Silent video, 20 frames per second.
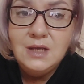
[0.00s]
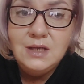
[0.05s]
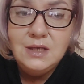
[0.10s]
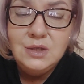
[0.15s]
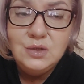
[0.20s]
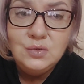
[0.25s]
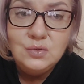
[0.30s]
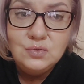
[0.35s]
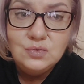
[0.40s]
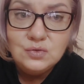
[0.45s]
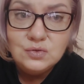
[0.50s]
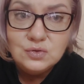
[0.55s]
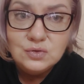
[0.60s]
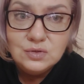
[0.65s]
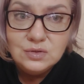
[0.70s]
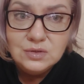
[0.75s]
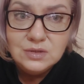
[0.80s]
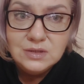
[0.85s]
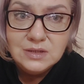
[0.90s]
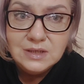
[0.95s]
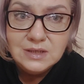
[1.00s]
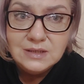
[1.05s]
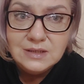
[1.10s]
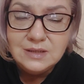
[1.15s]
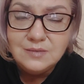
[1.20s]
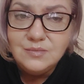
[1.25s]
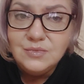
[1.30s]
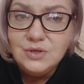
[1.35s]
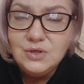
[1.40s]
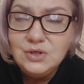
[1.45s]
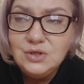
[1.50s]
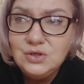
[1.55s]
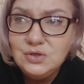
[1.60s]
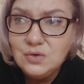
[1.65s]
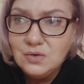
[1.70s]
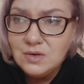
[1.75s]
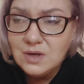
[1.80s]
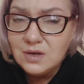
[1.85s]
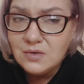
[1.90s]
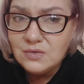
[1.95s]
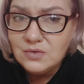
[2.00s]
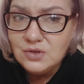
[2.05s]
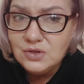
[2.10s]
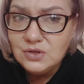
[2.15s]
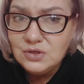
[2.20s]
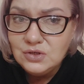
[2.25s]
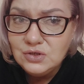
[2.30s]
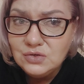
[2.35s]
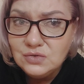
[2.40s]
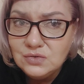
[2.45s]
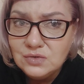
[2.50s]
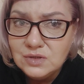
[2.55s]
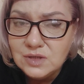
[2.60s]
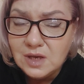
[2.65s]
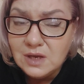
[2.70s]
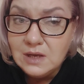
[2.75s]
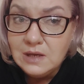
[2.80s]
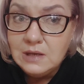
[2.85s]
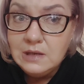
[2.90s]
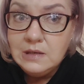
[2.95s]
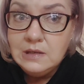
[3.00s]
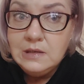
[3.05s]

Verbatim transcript: и тушенка, там и еще, короче, что-то.